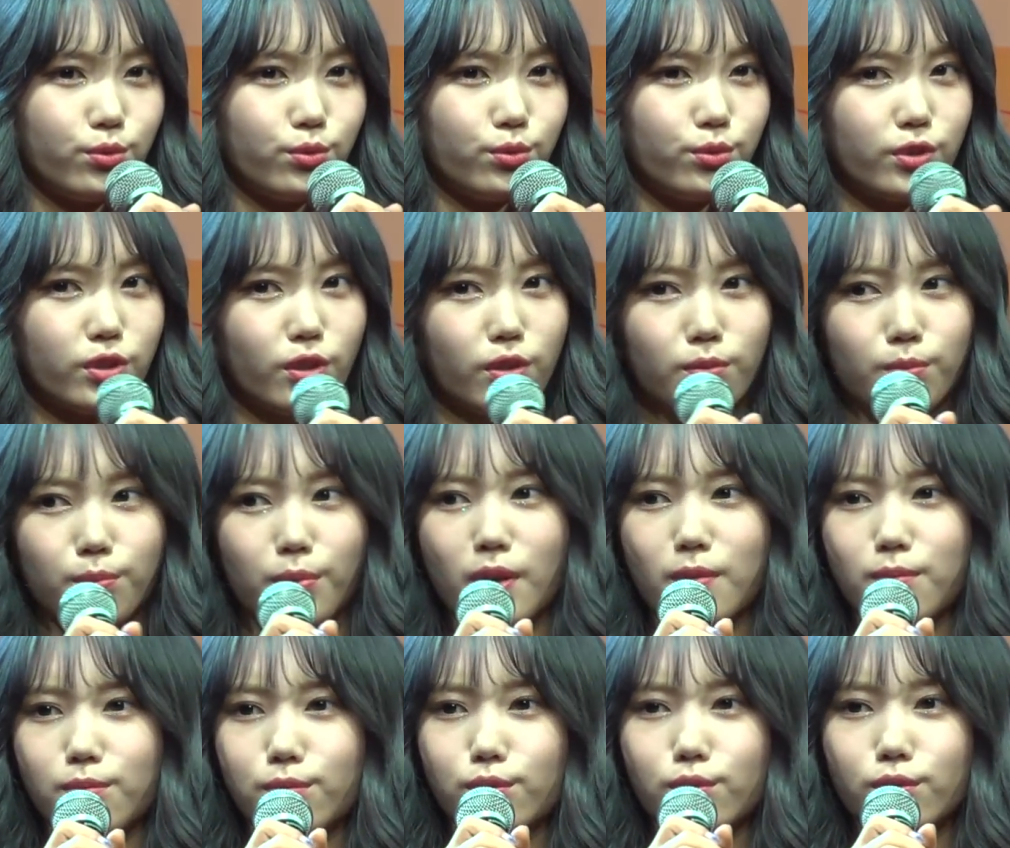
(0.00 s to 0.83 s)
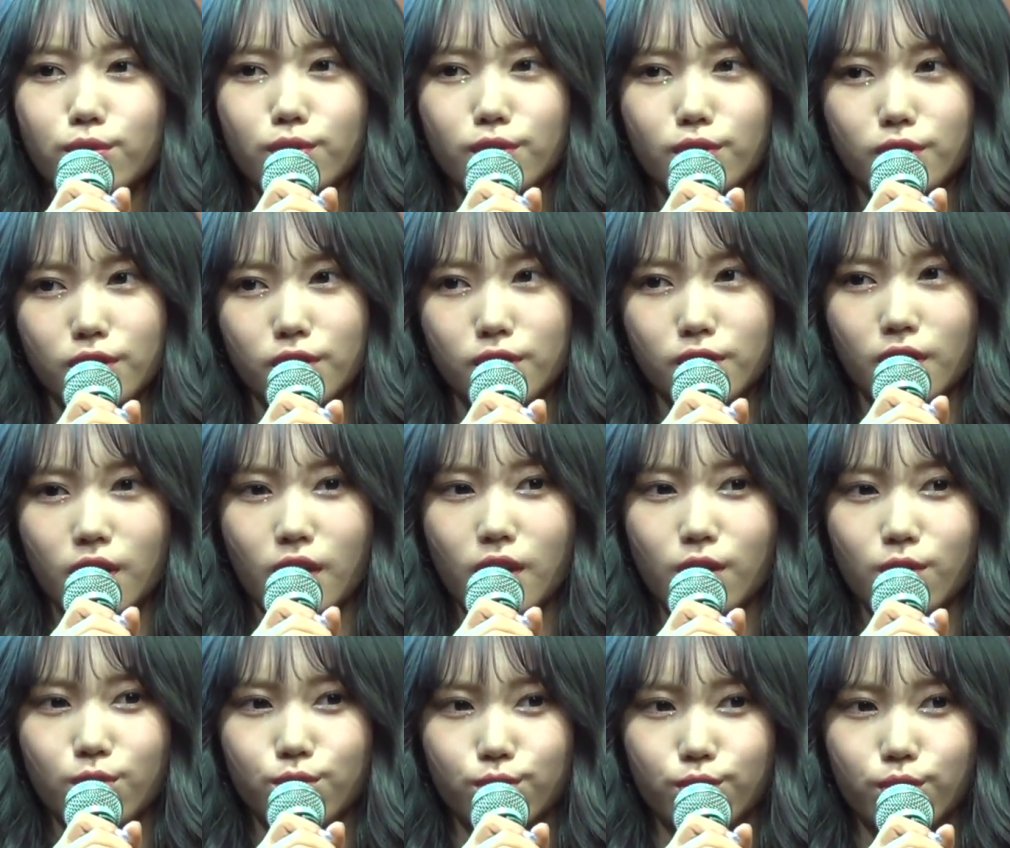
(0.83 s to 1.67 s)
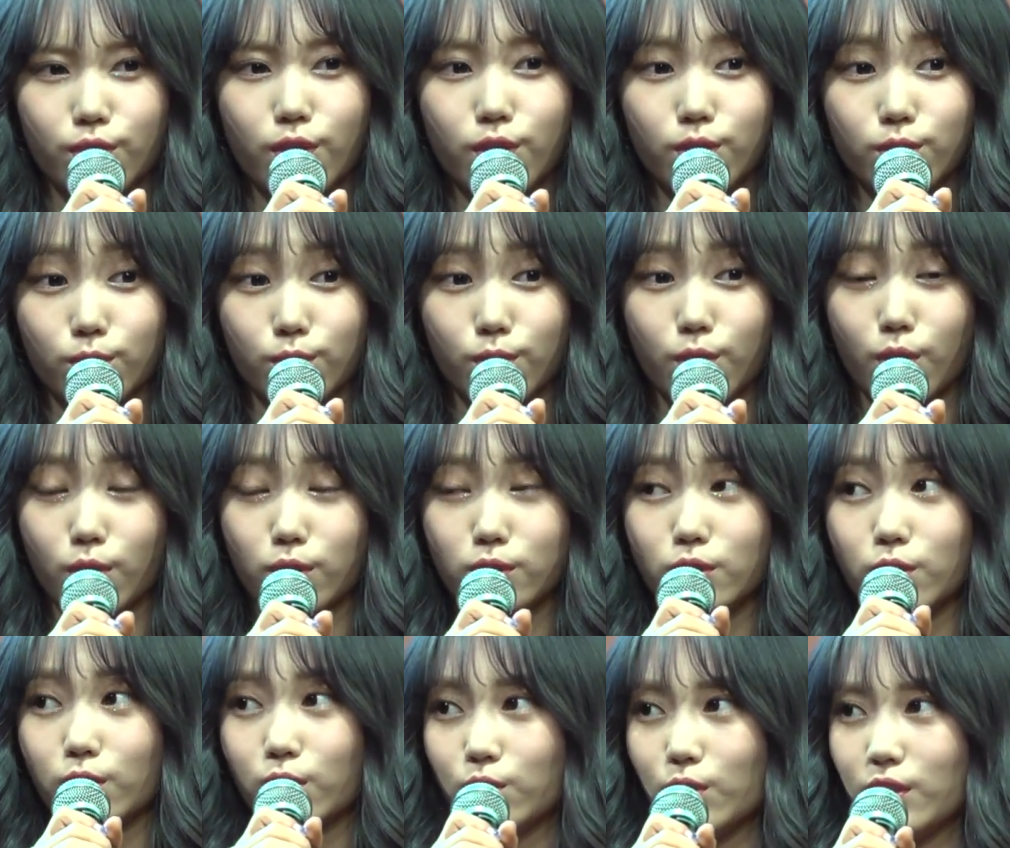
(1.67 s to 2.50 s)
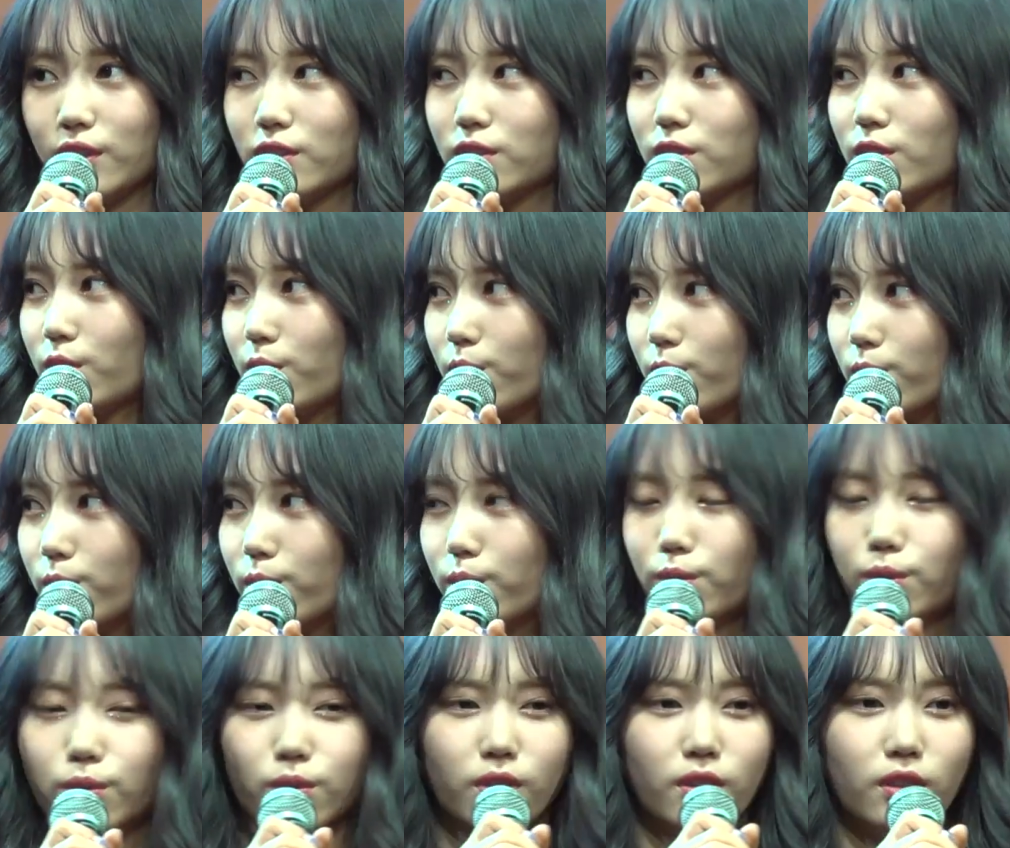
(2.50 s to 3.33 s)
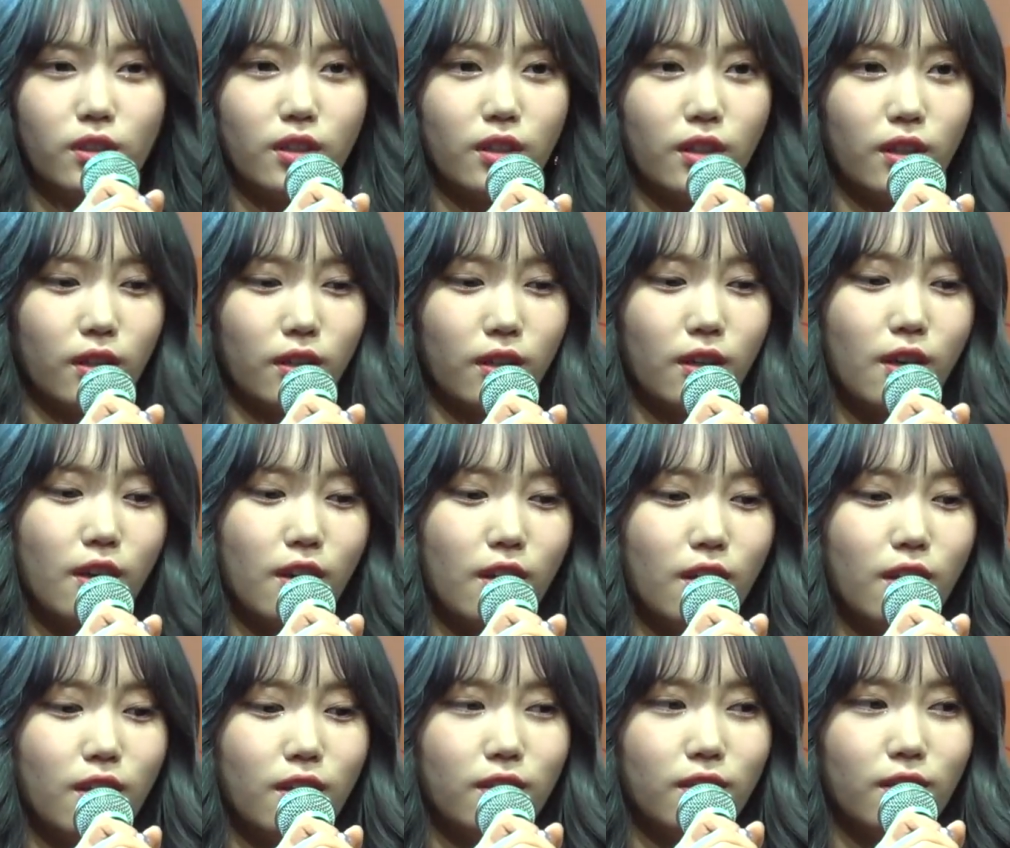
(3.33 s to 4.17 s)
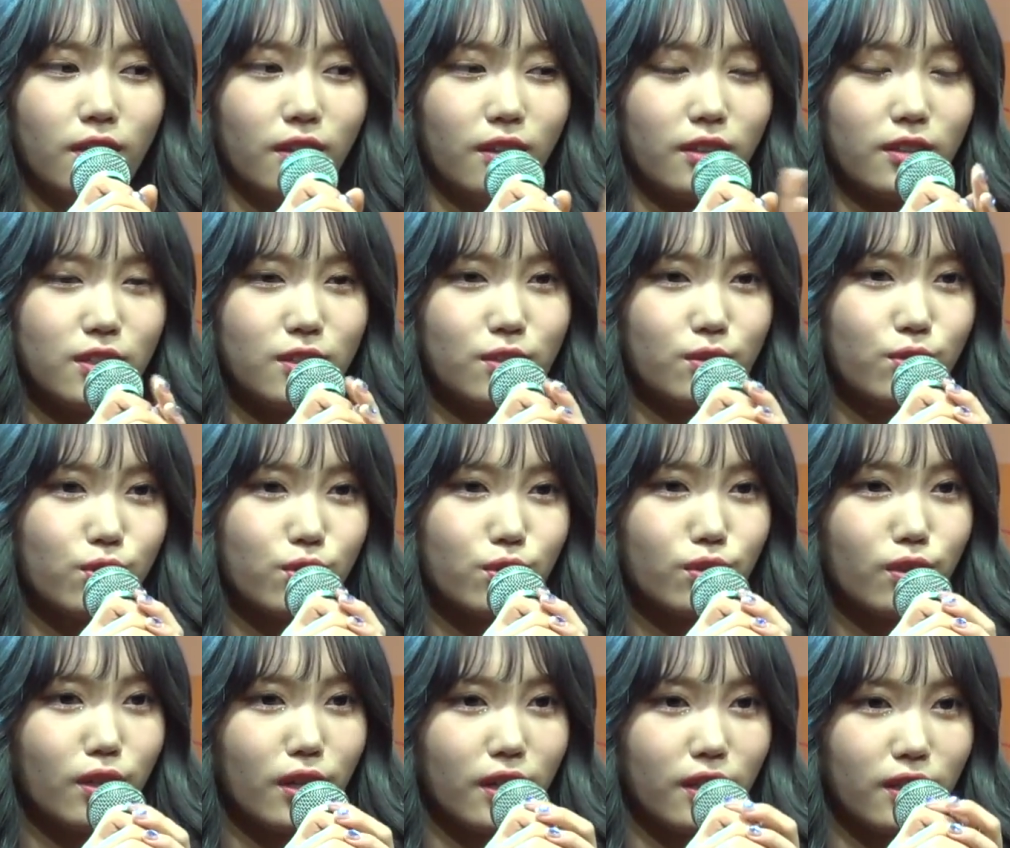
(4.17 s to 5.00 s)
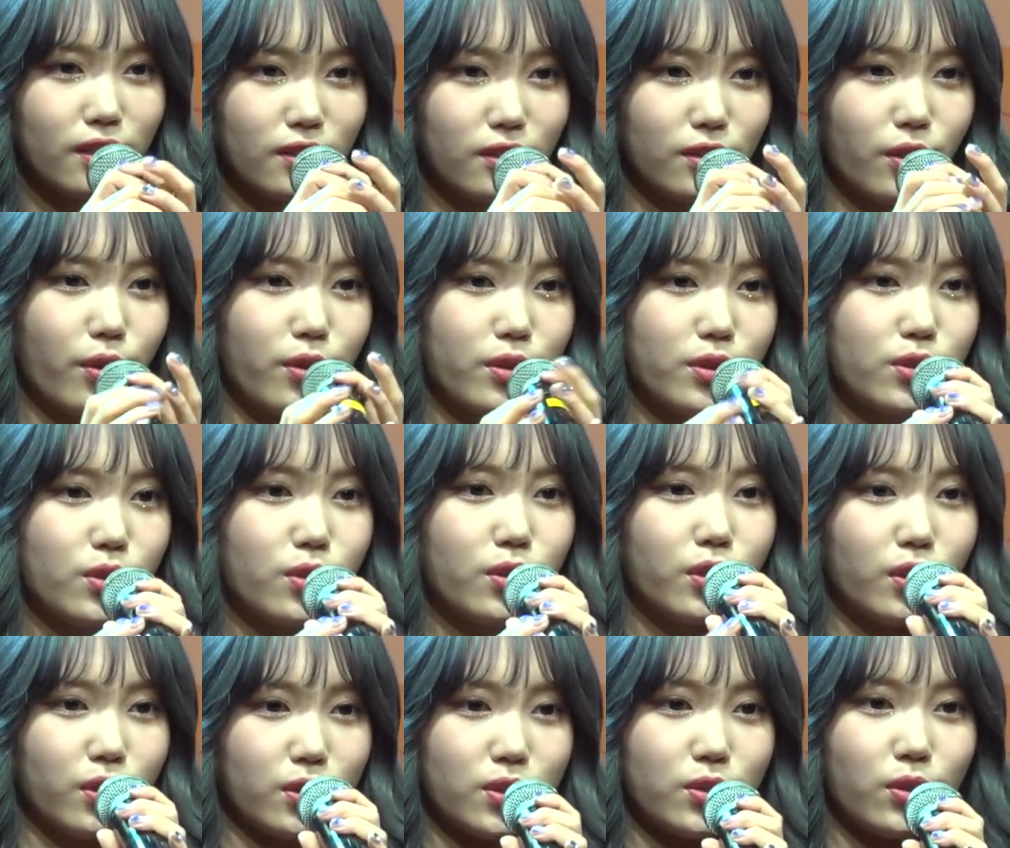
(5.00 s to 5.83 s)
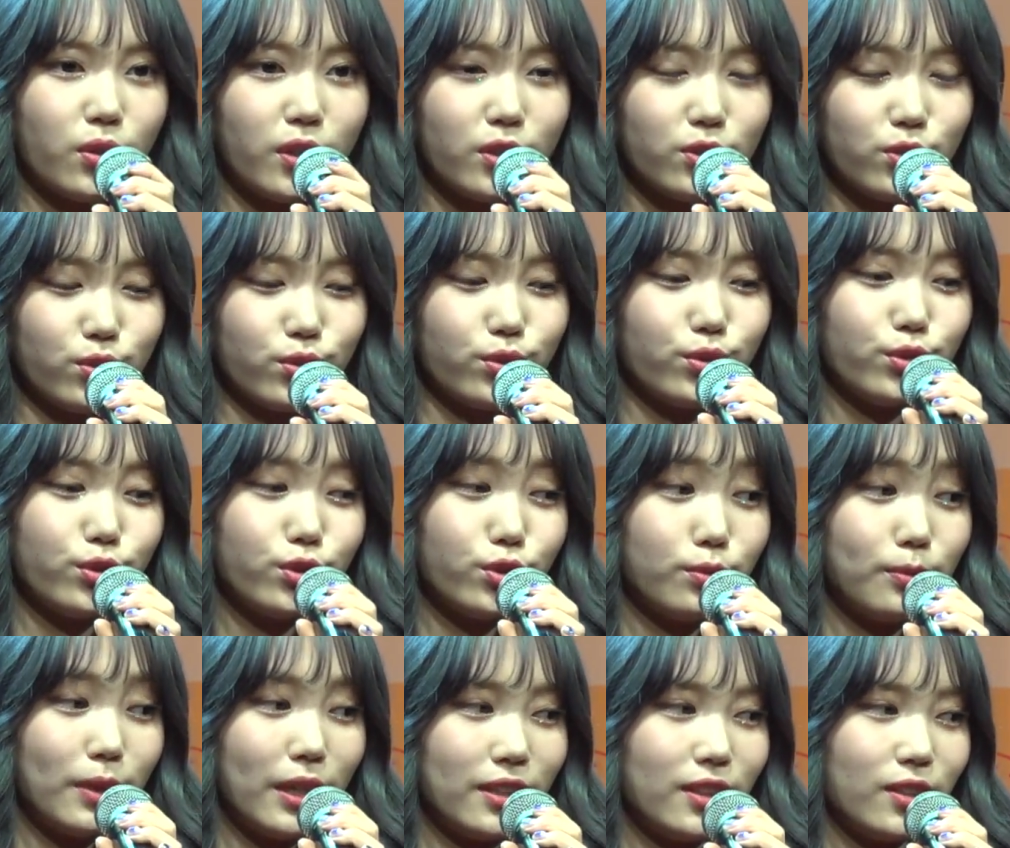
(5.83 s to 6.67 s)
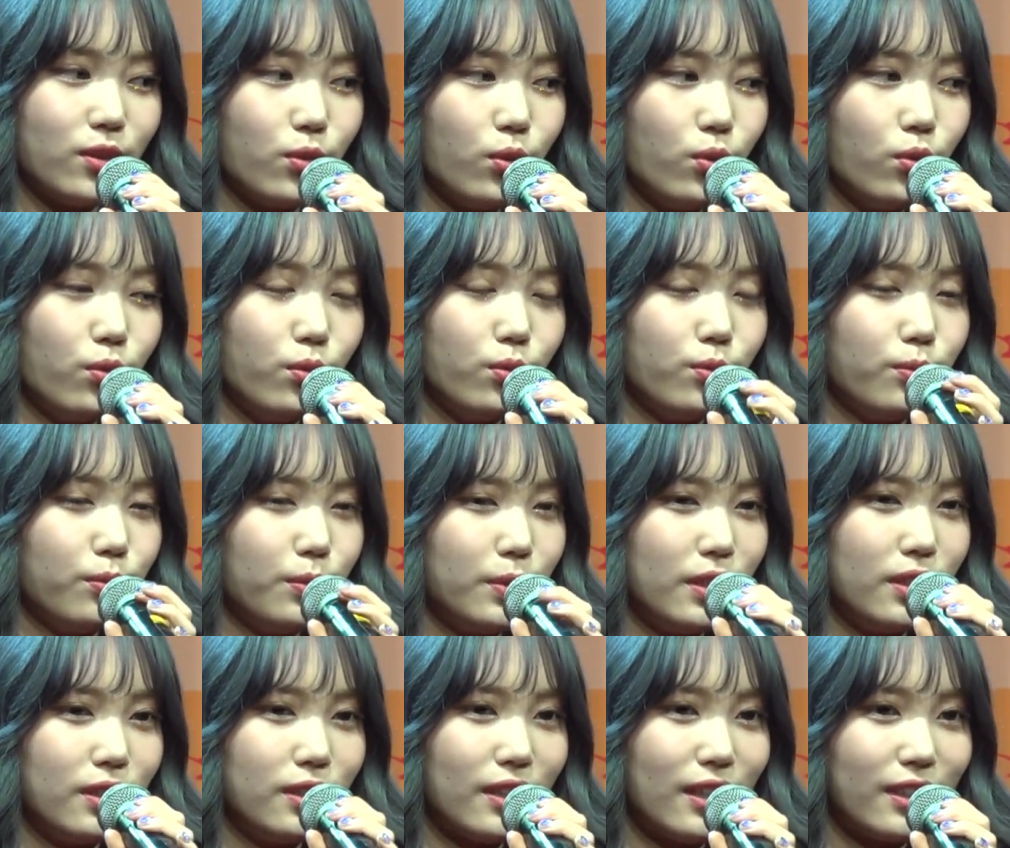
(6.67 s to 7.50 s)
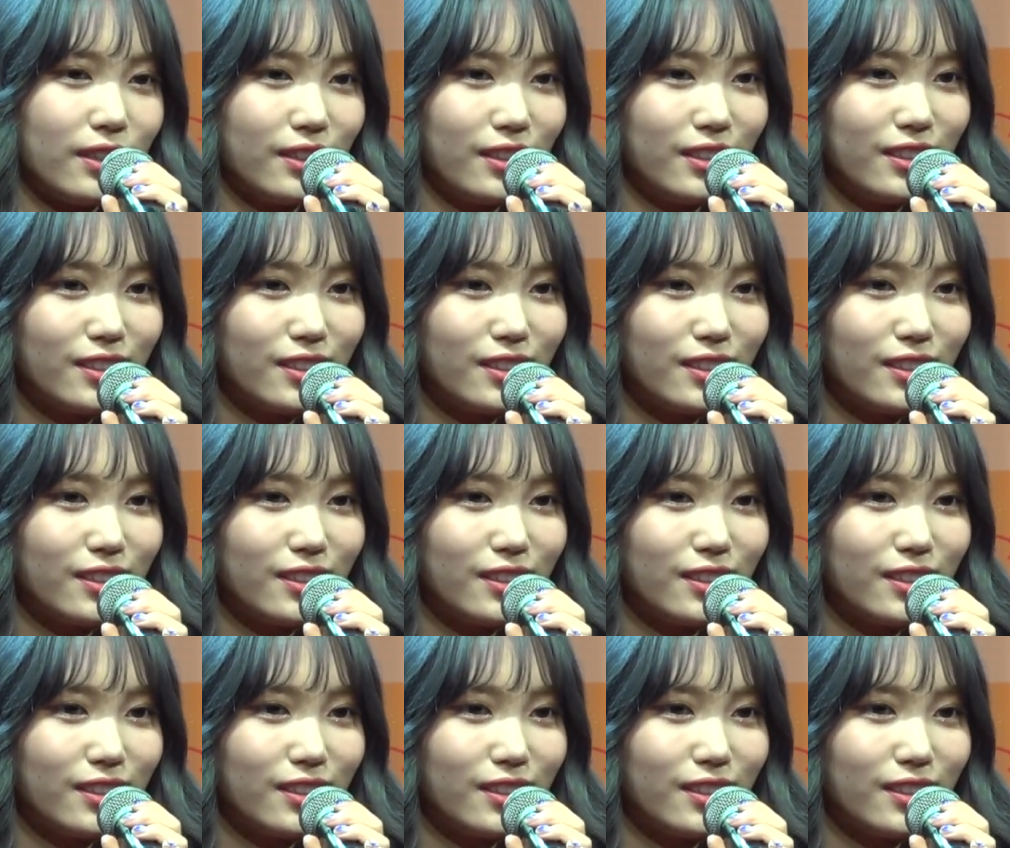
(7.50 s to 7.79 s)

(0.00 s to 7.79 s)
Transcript: 우선 팬분들의 우려도 걱정이 됐었고 이게 되게 신중한 결정이었어가지고 많이 고민한